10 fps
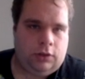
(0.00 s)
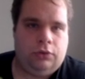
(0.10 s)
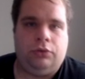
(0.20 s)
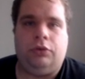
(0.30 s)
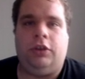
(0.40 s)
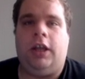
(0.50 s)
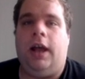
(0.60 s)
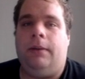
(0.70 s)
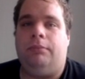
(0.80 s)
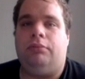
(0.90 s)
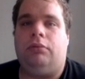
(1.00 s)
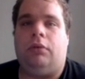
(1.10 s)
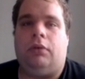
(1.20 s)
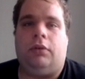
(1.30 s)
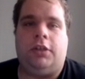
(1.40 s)
de liens
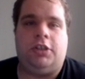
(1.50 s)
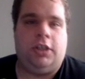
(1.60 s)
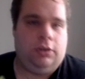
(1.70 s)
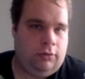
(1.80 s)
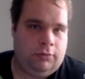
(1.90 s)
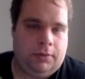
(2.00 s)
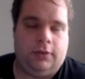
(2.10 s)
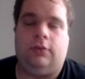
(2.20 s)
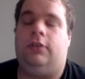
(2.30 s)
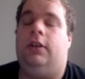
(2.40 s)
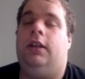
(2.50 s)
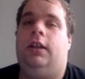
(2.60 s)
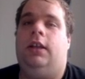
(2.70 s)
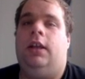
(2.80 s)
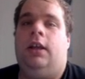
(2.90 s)
pour euh, des chaînes que vous
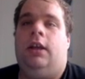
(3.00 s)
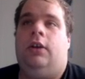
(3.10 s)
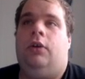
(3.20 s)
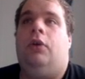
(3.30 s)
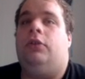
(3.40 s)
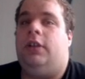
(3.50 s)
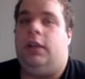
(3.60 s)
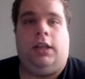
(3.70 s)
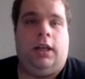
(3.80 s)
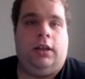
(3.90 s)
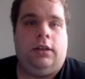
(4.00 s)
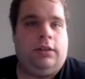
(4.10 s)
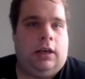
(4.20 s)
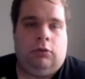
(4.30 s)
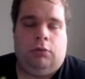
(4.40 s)
présentez, euh, des liens
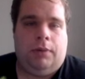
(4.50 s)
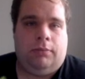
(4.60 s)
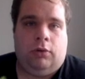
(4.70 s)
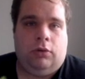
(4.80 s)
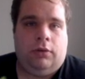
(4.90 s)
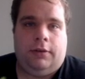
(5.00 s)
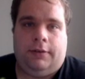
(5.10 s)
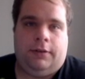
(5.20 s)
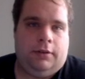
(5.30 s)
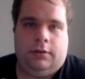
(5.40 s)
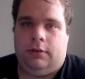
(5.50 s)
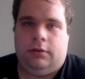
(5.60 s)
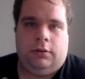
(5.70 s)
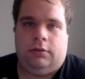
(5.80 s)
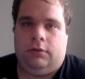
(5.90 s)
complètement
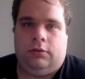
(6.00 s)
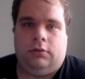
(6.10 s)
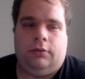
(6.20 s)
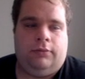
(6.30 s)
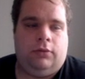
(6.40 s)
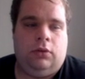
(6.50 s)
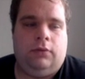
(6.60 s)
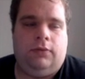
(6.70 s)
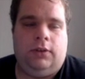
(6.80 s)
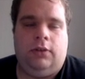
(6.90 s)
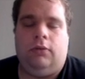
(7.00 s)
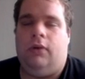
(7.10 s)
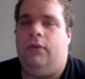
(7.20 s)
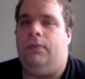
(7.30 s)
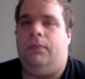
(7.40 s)
euh, sur vos autres
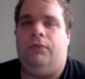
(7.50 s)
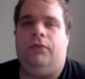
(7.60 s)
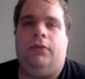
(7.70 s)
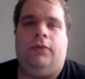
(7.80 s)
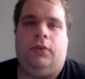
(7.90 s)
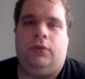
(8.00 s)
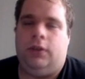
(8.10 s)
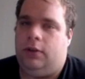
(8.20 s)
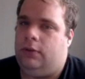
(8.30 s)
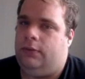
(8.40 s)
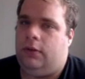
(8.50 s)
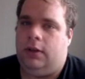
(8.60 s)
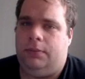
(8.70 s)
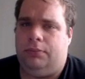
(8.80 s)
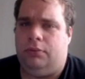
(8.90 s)
vidéos. Vous pouvez faire aussi des
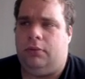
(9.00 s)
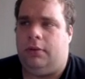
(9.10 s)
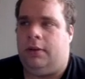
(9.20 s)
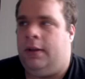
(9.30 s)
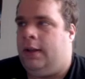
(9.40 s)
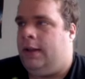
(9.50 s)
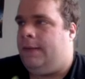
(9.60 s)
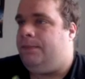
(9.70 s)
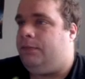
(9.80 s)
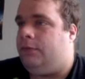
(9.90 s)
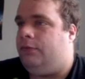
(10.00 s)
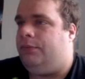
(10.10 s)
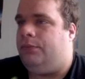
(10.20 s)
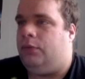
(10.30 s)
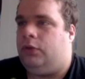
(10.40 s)
overlays pour nous
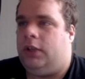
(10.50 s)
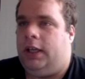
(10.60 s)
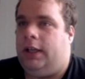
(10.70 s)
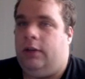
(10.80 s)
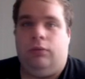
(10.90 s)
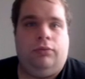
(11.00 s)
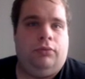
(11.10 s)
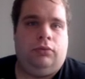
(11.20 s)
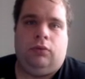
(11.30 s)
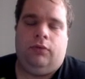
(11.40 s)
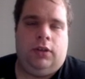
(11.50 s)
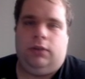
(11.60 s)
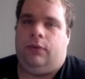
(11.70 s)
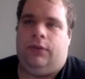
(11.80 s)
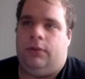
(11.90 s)
montrer où vous vous trouvez
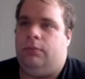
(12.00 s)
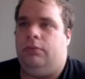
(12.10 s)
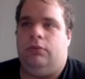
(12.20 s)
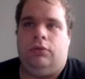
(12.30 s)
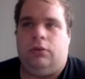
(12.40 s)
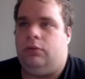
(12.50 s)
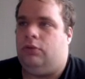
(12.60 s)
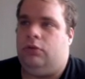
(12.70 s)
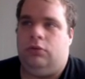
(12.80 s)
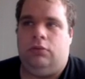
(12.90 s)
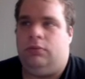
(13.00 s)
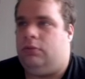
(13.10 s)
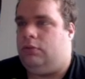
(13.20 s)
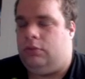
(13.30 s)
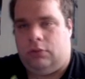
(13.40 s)
sur Facebook, sur YouTube ou
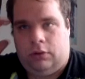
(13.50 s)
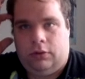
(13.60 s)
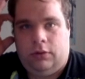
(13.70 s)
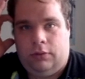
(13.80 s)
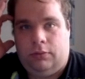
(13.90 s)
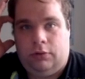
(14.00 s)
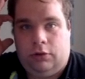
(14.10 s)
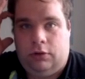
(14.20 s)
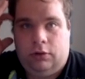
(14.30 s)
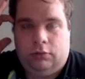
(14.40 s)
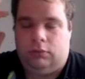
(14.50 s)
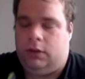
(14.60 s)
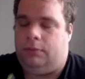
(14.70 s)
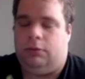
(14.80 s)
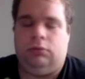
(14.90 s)
sur Blogger ou
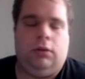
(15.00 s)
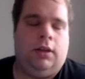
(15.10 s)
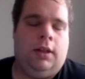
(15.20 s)
n'importe où. Quoi.